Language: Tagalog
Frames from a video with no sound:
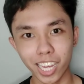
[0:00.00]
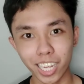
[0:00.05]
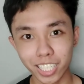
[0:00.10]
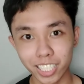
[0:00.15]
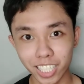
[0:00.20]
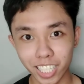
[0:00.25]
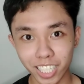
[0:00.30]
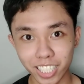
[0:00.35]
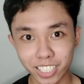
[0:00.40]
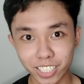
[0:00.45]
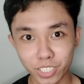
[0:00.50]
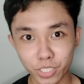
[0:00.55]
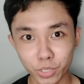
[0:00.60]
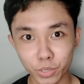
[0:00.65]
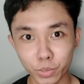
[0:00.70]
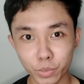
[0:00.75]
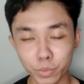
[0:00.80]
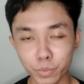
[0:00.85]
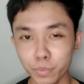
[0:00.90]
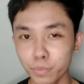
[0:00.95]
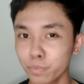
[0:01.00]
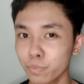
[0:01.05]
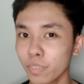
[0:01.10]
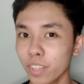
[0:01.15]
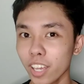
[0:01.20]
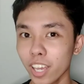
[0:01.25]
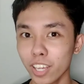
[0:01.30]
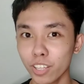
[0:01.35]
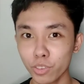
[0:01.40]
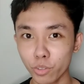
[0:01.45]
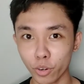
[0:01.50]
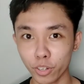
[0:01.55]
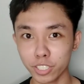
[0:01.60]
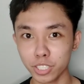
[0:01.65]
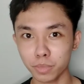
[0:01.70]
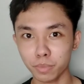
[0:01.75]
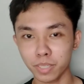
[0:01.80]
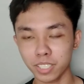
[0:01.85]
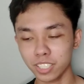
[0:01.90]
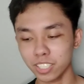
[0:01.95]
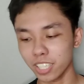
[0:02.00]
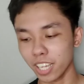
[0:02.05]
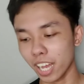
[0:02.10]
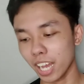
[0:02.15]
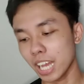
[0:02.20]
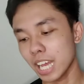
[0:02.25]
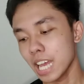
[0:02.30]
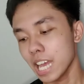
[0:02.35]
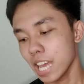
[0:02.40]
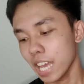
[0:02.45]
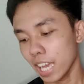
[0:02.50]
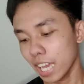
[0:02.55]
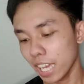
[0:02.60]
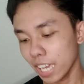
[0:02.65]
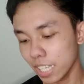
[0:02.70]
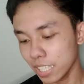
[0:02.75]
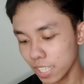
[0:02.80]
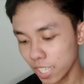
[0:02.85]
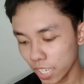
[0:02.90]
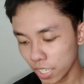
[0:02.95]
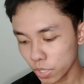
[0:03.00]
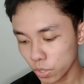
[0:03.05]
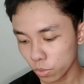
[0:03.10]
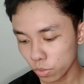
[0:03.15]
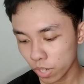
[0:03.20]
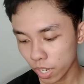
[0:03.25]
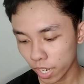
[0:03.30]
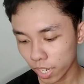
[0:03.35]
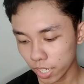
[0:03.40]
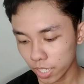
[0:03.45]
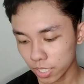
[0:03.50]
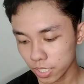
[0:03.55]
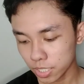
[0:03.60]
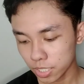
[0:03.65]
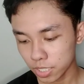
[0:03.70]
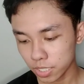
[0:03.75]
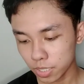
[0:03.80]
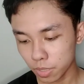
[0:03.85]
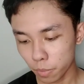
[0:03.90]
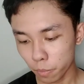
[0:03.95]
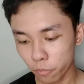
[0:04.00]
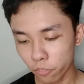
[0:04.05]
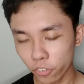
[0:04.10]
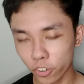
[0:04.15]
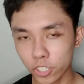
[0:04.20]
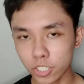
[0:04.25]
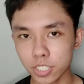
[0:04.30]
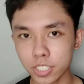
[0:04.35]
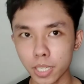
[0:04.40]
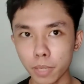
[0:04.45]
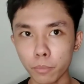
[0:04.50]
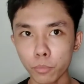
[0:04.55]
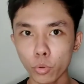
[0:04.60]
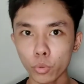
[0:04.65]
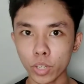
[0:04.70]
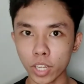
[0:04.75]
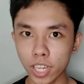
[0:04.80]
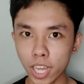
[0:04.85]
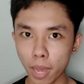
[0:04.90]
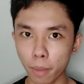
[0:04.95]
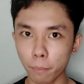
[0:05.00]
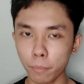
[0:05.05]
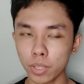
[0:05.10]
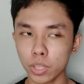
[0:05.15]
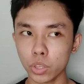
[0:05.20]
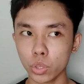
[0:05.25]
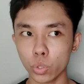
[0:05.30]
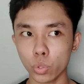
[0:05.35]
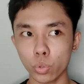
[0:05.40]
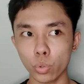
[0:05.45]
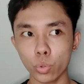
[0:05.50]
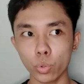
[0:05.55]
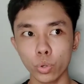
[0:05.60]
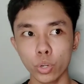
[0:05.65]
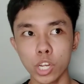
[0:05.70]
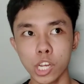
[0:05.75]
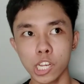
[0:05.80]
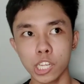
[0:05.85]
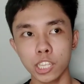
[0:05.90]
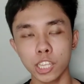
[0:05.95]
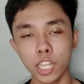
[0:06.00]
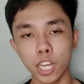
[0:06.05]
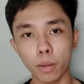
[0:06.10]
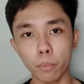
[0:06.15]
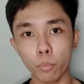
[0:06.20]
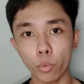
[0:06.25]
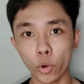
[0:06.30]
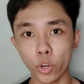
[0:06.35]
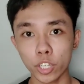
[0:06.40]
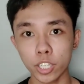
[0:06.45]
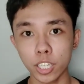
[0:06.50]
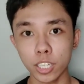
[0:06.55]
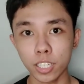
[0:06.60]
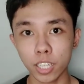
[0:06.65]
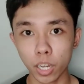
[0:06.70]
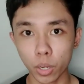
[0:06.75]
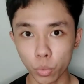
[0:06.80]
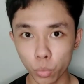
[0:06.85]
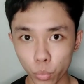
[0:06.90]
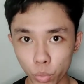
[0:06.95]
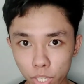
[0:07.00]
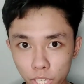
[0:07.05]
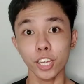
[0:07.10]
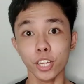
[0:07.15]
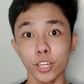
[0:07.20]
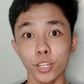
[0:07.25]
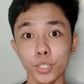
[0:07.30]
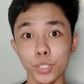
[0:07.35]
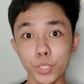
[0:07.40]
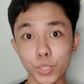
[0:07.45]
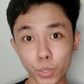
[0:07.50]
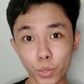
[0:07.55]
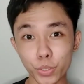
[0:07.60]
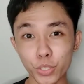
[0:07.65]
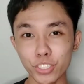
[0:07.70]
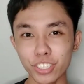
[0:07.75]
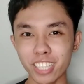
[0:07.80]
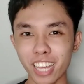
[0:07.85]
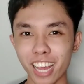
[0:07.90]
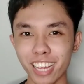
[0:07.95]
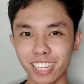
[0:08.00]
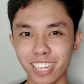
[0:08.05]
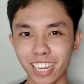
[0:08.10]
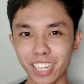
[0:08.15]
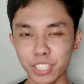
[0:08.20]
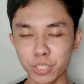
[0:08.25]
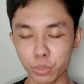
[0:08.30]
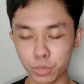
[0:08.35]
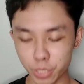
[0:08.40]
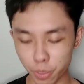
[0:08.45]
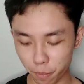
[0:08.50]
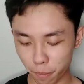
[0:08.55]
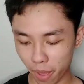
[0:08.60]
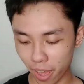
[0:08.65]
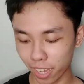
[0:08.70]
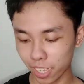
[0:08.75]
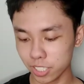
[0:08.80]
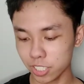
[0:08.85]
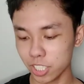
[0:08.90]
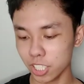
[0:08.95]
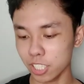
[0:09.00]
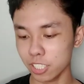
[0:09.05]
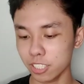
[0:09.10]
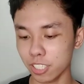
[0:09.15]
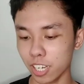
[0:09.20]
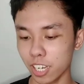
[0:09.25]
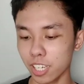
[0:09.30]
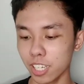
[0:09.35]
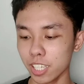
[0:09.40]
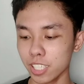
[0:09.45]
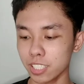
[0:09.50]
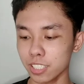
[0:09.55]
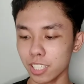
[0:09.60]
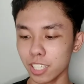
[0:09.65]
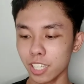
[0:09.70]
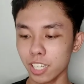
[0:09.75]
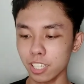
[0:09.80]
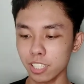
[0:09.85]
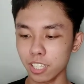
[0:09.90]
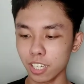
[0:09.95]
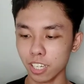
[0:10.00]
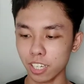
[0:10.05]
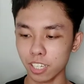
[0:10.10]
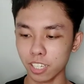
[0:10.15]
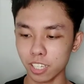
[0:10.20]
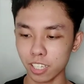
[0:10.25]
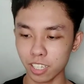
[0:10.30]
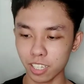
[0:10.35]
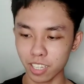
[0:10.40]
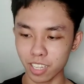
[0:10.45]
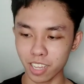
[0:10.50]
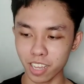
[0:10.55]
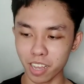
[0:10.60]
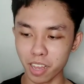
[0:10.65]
ayan yung endorsement niya. And ito guys, first time kong nagamit to ng more than a week. So yun nga guys, so sa packaging niya is talagang